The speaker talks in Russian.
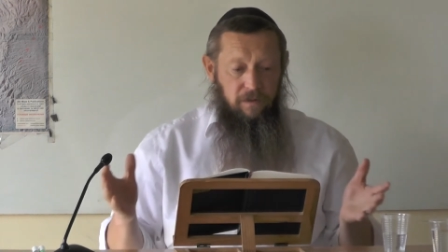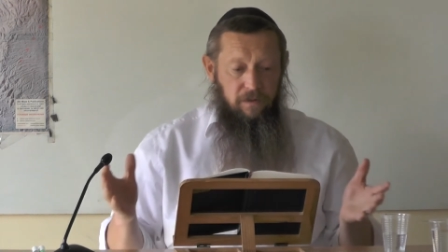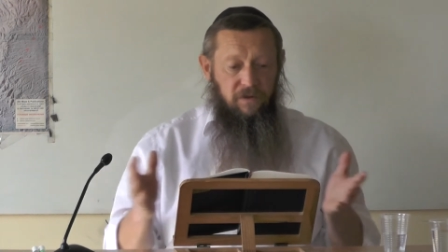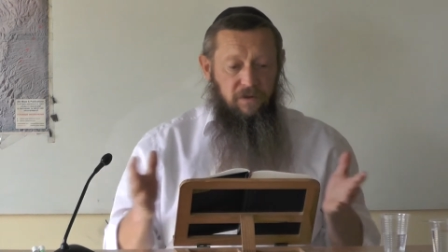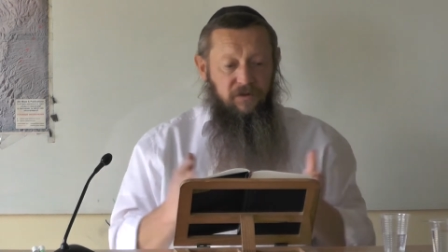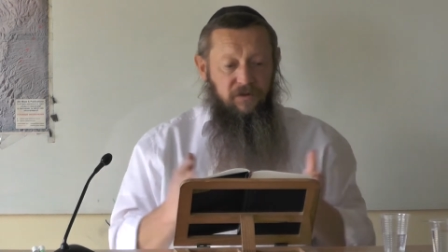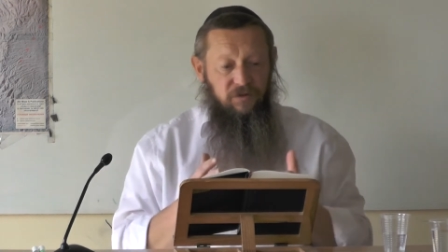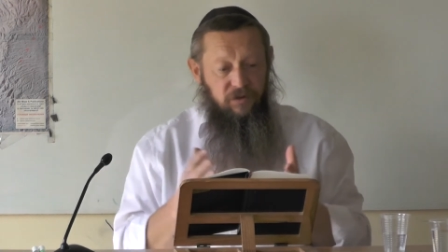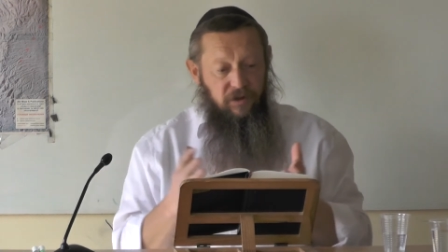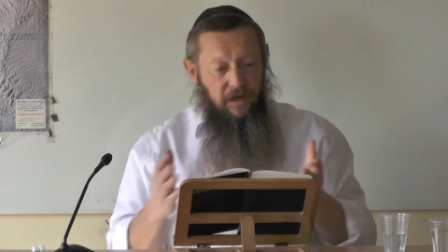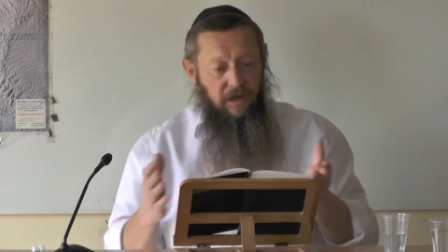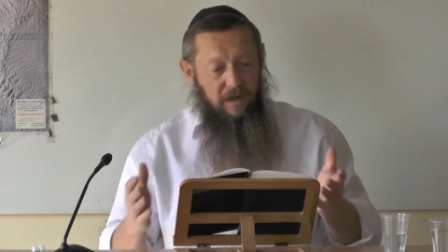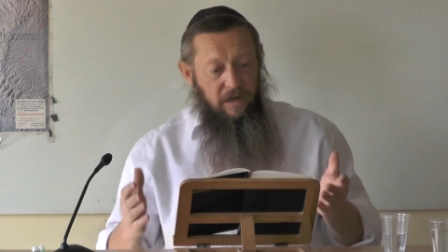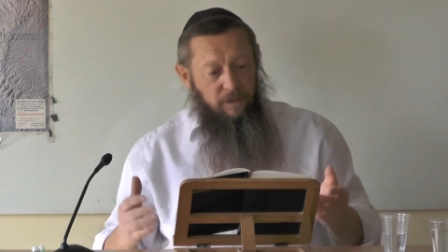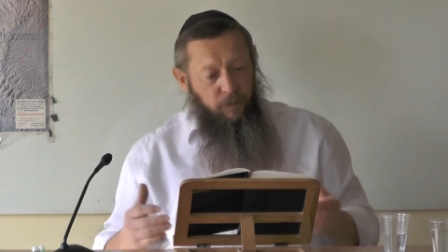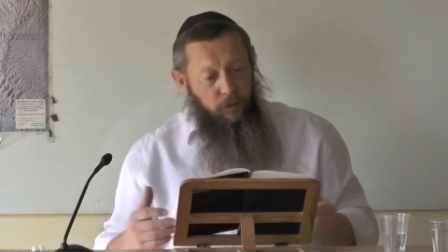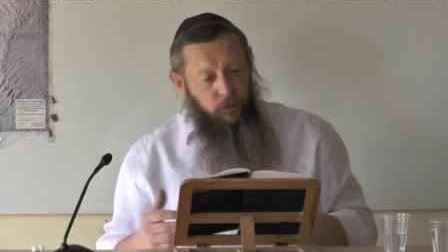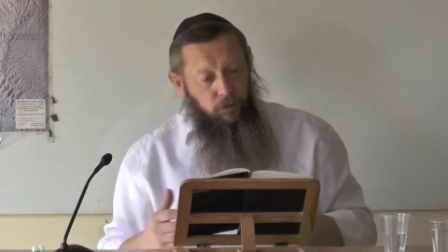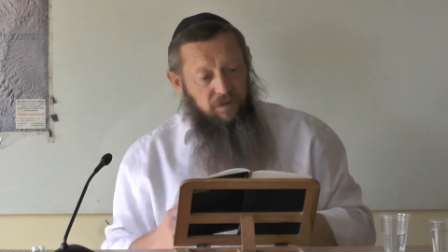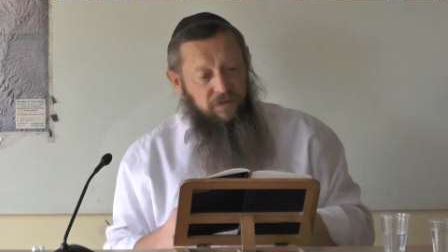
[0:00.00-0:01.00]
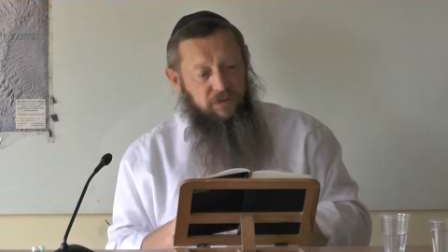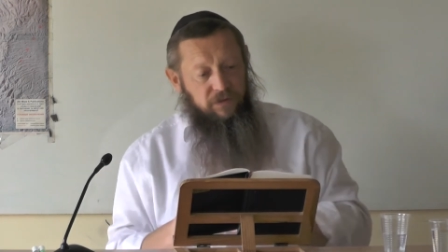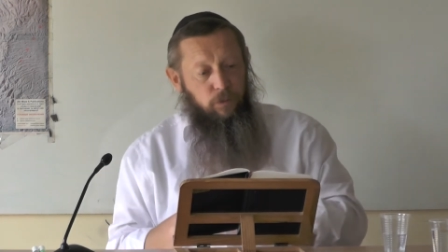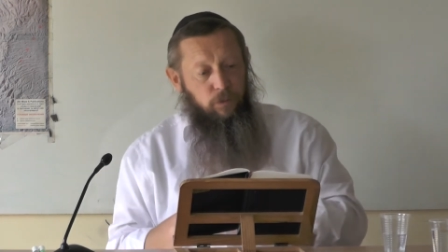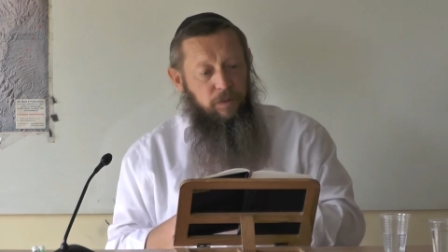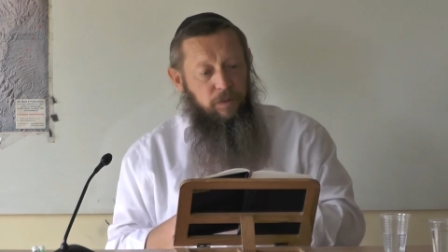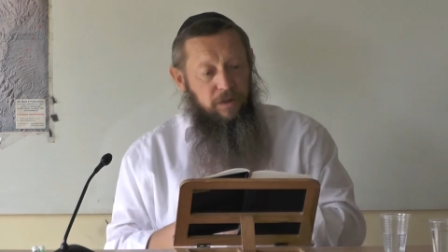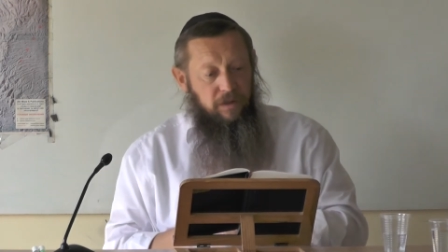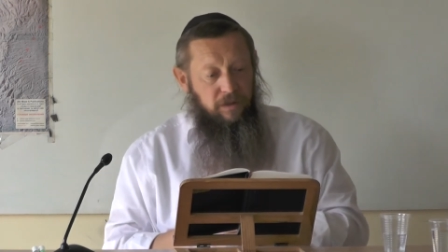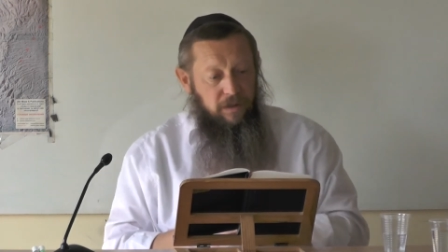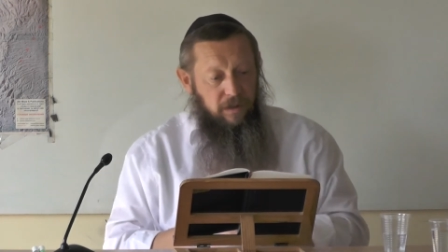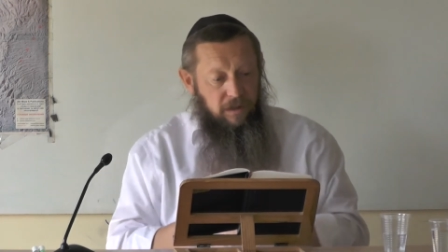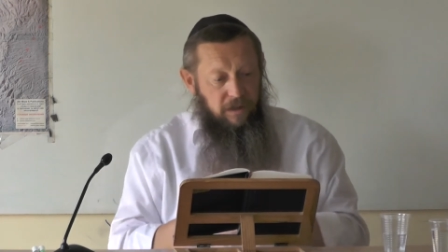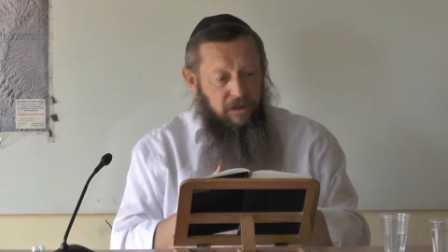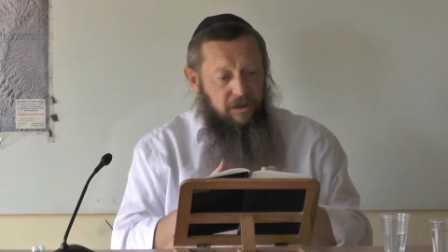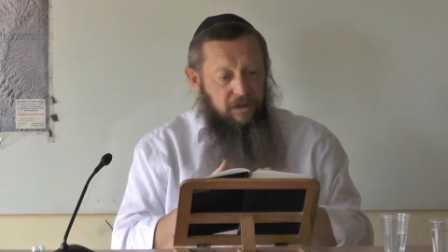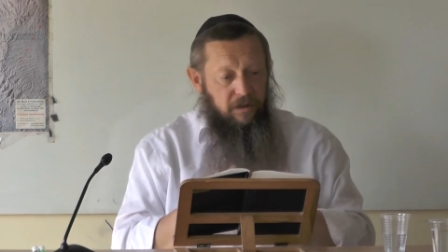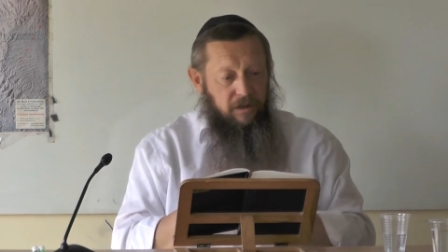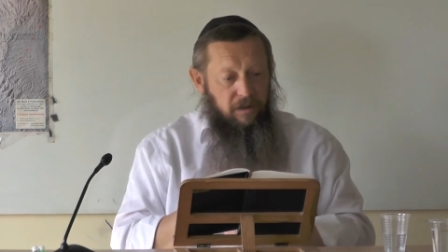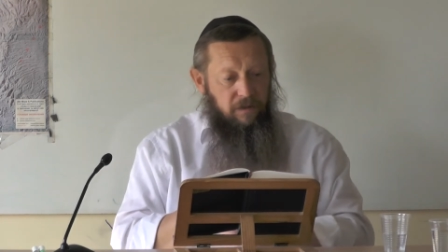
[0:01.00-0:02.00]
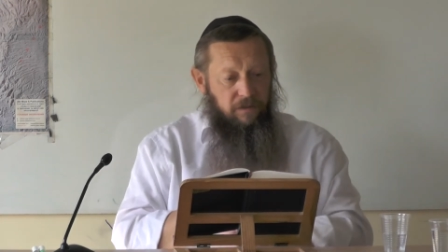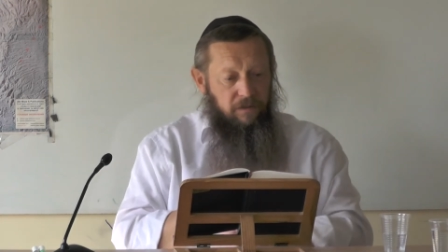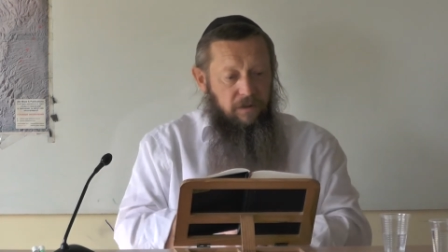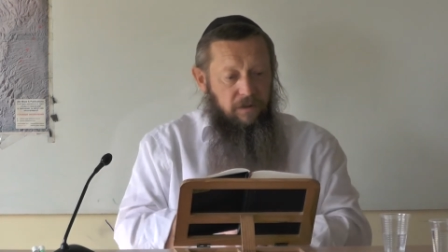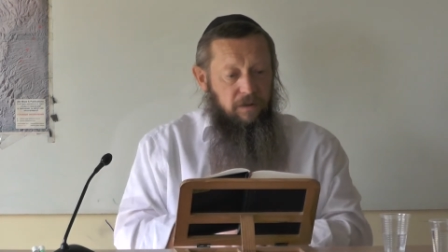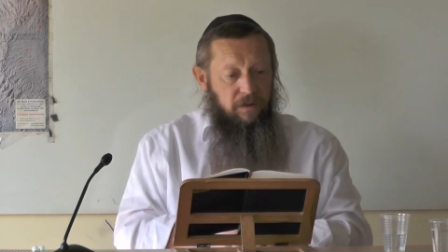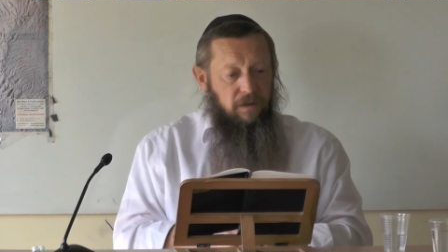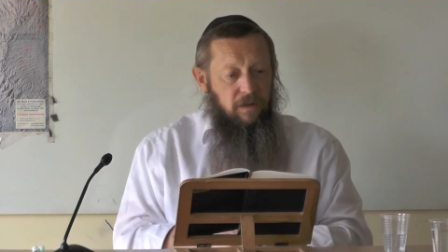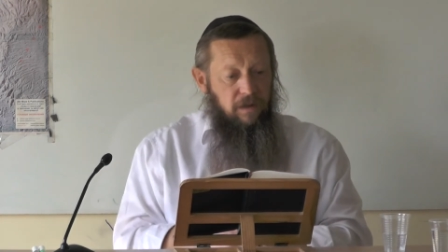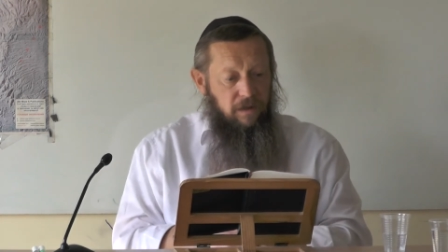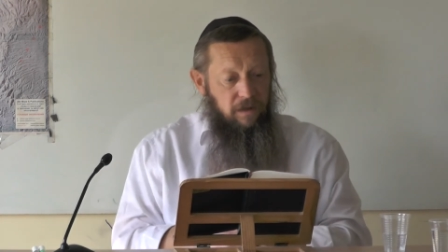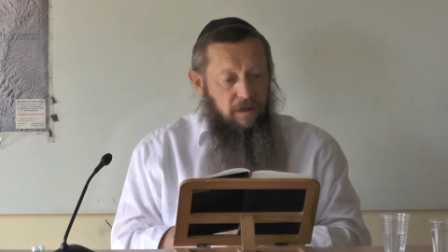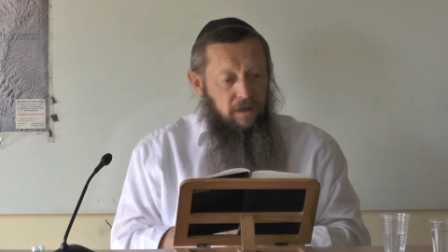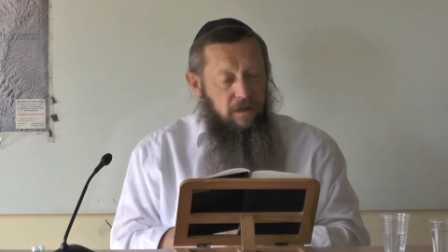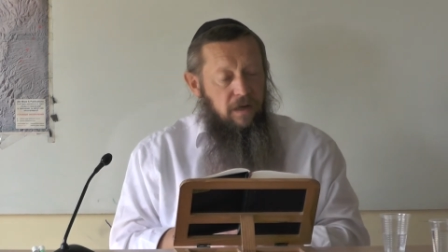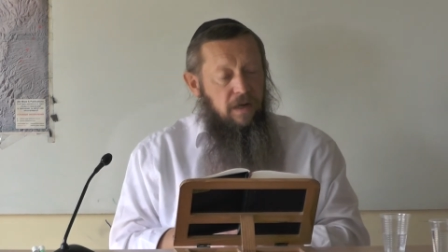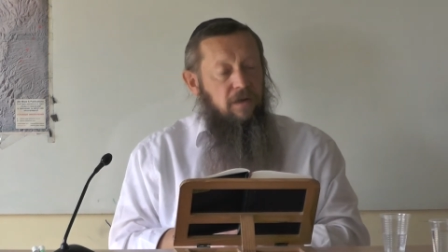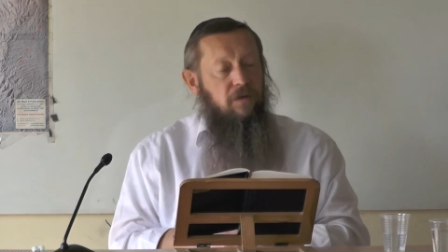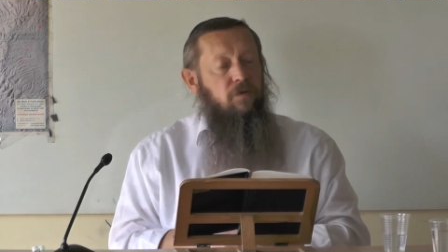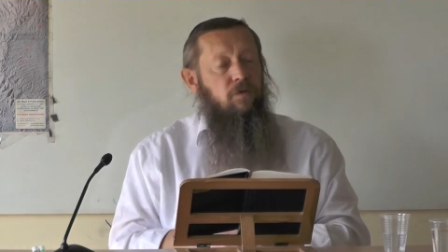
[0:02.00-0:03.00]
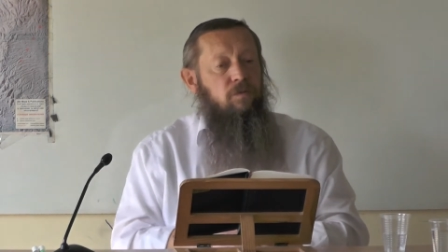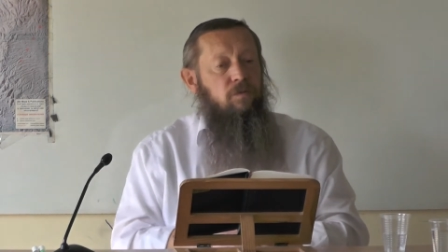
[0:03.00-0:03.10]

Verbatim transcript: так, с некое полувступление к нашей главе Лехлиха.